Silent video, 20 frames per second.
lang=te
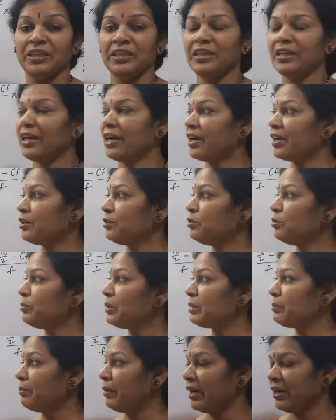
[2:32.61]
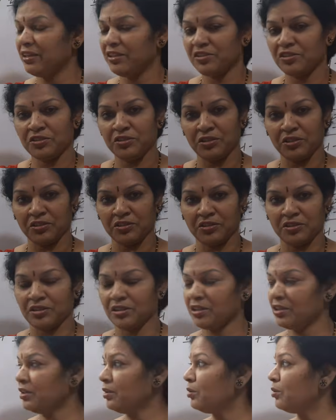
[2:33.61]
ఈ ఐదును మనం మైనస్
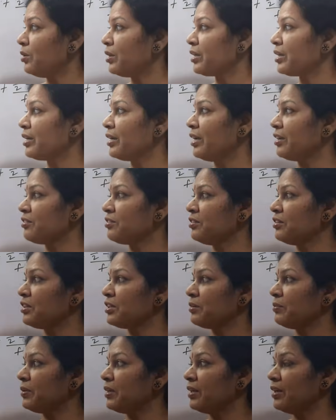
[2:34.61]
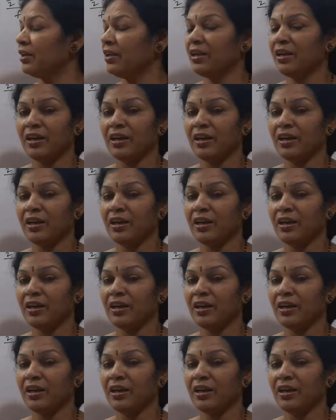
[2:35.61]
చేస్తే లోవర్ క్లాస్ ఇంటర్వెల్